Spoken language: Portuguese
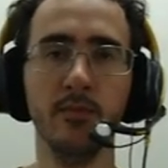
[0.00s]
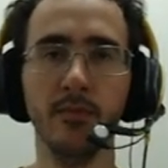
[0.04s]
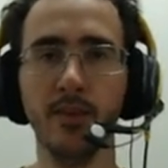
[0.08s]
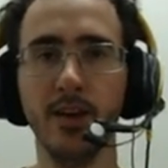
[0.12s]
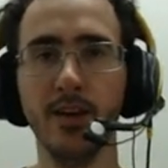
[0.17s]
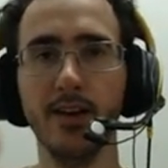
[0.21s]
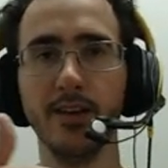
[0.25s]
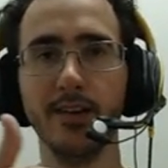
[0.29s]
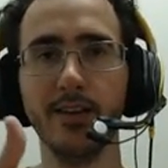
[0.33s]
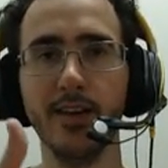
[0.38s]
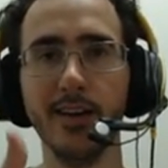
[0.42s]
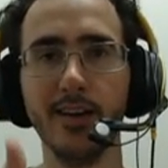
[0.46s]

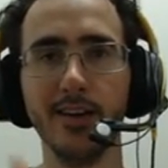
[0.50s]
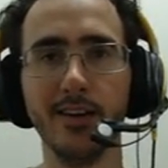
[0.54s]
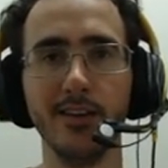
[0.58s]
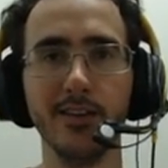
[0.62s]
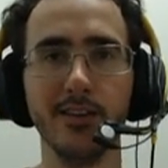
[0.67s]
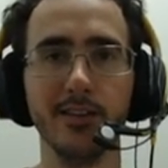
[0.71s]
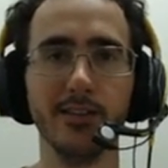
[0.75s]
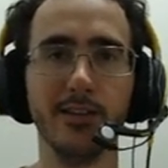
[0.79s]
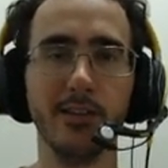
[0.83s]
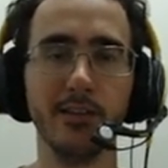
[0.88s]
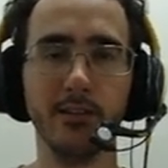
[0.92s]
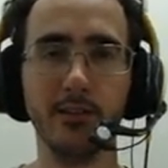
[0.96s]
E aí, Clan
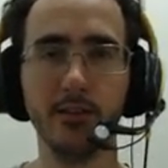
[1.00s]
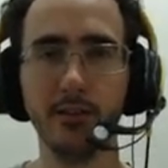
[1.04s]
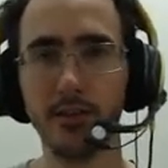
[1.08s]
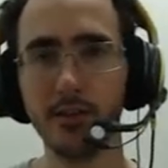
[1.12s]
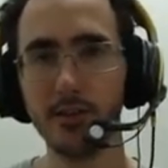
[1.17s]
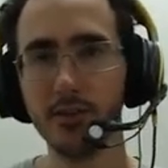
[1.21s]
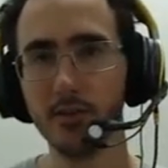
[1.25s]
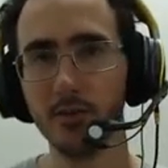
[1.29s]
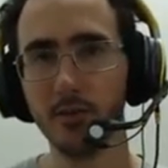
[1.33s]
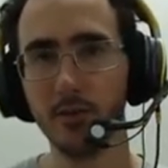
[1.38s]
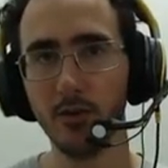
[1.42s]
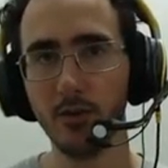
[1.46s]
Sheldon aqui de
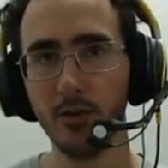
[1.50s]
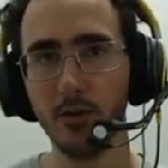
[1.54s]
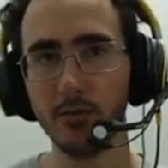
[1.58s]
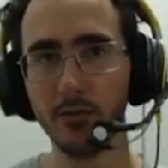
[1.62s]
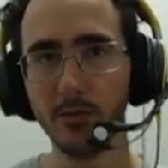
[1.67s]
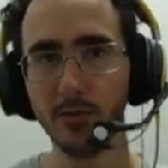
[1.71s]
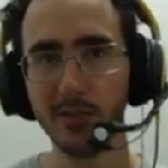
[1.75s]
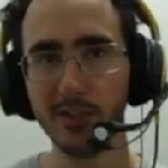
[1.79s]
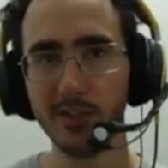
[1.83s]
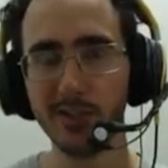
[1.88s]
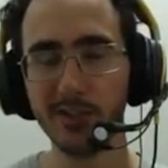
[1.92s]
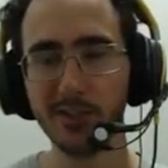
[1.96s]
novo, a
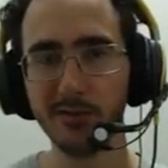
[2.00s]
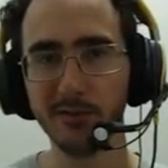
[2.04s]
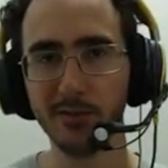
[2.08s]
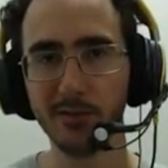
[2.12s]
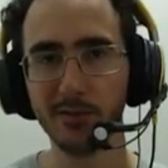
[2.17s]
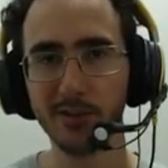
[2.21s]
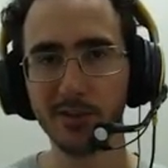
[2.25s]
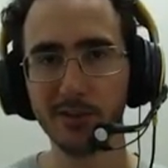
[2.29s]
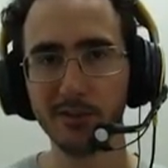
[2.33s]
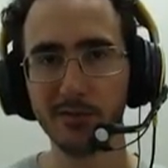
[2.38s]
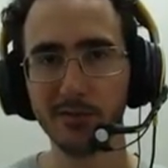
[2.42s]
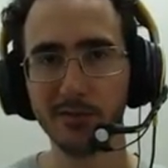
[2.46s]
gente tá voltando
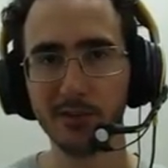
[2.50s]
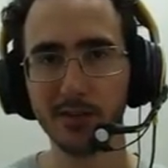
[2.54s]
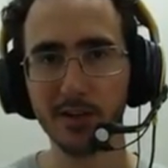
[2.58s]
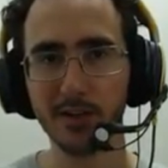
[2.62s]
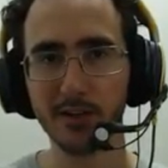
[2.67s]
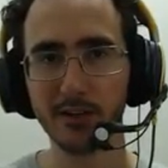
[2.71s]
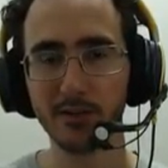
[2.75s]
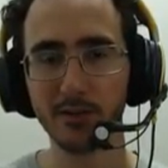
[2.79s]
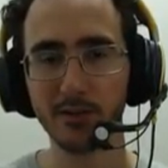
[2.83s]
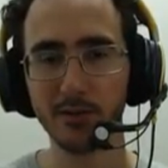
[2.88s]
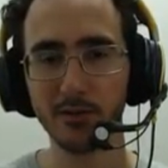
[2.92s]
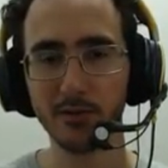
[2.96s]
com Dark
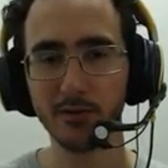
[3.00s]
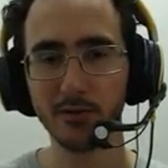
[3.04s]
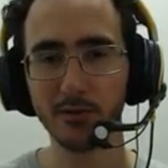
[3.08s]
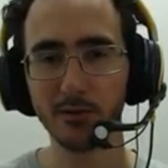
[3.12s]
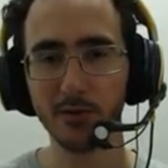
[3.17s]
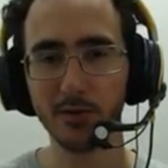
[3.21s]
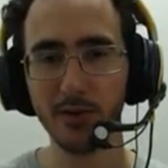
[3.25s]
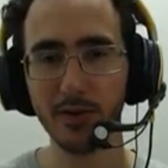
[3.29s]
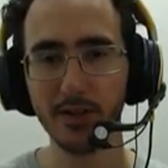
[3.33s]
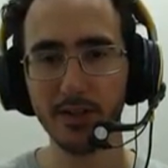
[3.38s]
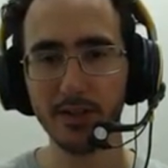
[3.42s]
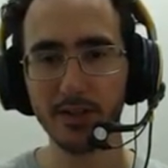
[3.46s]
Souls
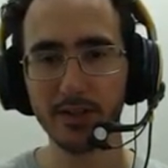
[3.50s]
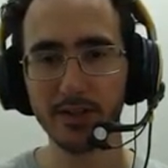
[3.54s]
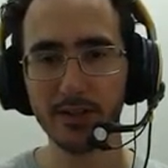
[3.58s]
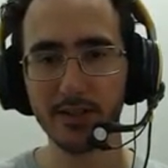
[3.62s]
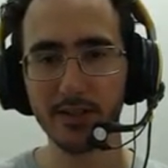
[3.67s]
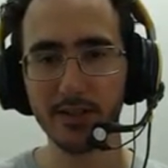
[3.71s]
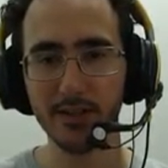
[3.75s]
2.